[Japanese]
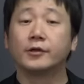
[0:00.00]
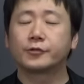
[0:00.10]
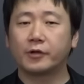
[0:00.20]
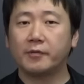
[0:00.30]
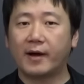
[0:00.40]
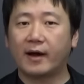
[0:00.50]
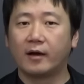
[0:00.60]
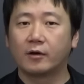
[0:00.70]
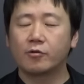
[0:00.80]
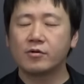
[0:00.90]
それで
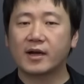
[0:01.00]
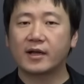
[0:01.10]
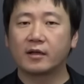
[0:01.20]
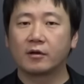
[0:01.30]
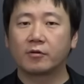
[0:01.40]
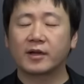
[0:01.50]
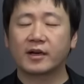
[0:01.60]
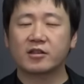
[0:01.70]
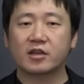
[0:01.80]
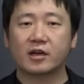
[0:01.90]
は今回これ
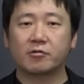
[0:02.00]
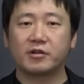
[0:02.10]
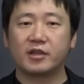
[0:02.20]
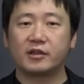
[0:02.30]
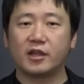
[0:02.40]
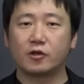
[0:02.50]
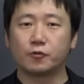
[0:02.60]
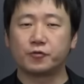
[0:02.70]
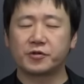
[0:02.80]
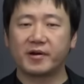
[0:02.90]
から力を握ってい
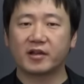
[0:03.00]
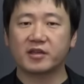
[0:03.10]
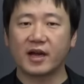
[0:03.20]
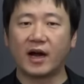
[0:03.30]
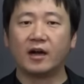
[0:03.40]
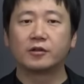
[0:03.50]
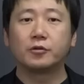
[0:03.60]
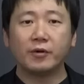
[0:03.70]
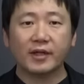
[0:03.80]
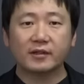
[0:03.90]
く藤原氏が
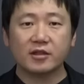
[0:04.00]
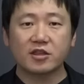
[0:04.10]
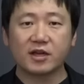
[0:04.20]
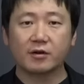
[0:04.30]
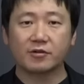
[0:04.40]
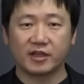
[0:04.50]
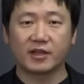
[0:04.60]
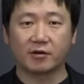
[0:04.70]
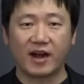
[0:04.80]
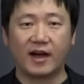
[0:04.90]
どうやって力を握っ
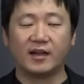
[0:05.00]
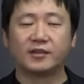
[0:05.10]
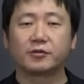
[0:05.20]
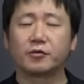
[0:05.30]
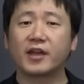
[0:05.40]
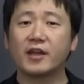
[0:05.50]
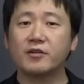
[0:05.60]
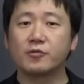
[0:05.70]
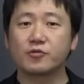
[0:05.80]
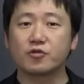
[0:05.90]
たのかその
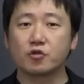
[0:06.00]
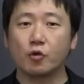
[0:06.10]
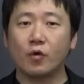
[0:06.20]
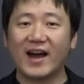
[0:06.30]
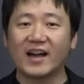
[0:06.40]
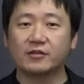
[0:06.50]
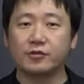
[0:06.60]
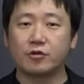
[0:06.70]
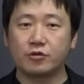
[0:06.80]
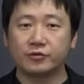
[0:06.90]
権力掌
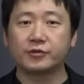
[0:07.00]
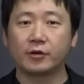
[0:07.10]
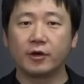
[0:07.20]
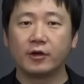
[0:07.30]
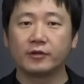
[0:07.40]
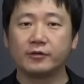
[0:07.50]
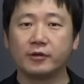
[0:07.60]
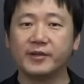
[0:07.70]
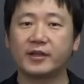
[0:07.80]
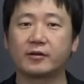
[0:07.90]
握術というの
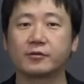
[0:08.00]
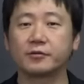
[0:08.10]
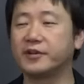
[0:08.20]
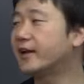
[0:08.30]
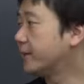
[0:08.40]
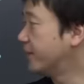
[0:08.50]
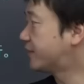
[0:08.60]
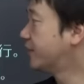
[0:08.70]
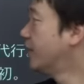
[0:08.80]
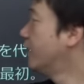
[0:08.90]
を見ていくことになりま
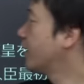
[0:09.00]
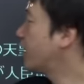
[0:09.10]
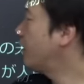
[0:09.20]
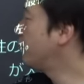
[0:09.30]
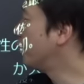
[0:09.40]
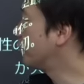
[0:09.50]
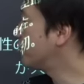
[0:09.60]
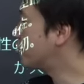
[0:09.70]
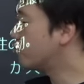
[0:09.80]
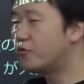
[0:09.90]
す権力
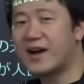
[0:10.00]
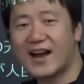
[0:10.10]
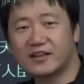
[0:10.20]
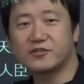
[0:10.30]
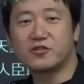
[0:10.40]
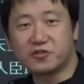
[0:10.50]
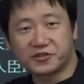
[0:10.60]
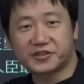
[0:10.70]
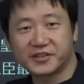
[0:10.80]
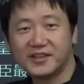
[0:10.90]
掌握
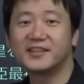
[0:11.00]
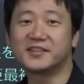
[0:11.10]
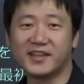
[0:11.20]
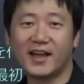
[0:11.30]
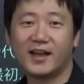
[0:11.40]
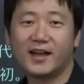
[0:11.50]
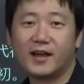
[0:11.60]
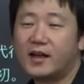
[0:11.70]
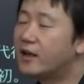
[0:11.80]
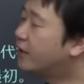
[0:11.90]
術ですね
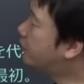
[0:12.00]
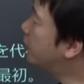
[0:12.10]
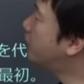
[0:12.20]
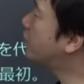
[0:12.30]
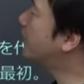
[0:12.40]
結論言って